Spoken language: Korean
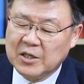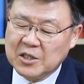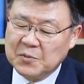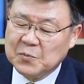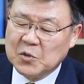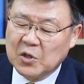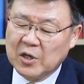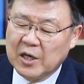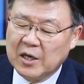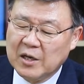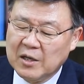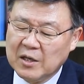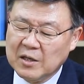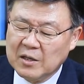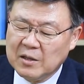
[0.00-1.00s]

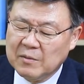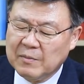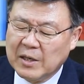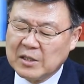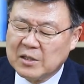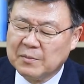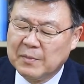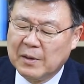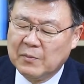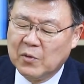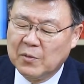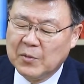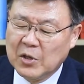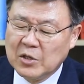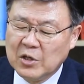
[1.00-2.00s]
10절에 말씀만
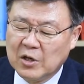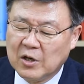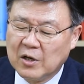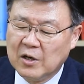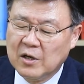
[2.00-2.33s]
보면요.